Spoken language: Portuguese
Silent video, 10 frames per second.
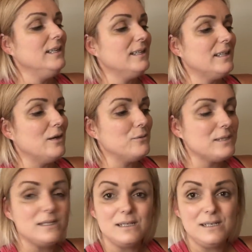Então,
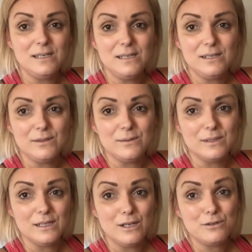assim,
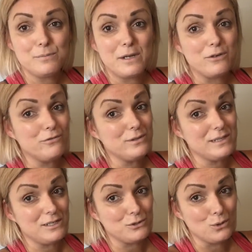eu espero que
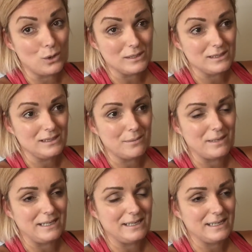vocês gostem da
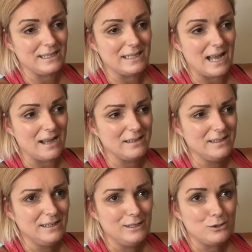maneira que tá.
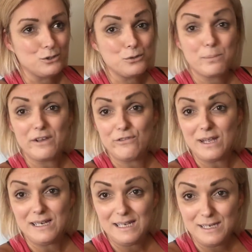Tô super
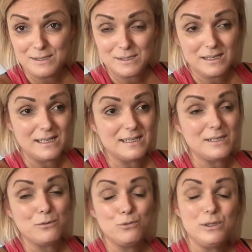feliz,
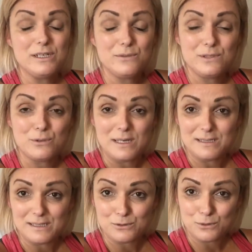crescendo muitas
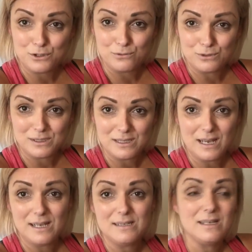visualizações de
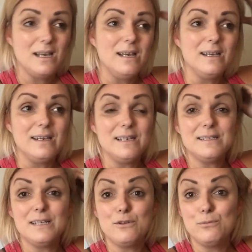vocês,
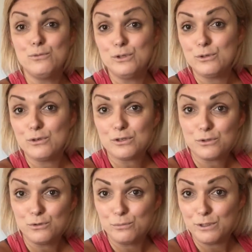crescendo muito o
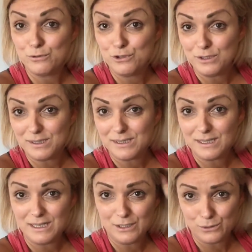nosso número de
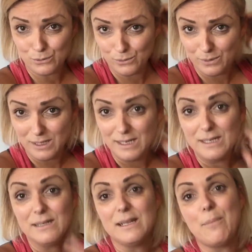inscrito,
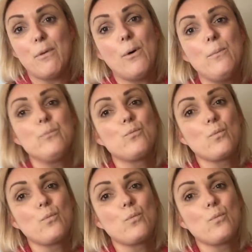tá bom?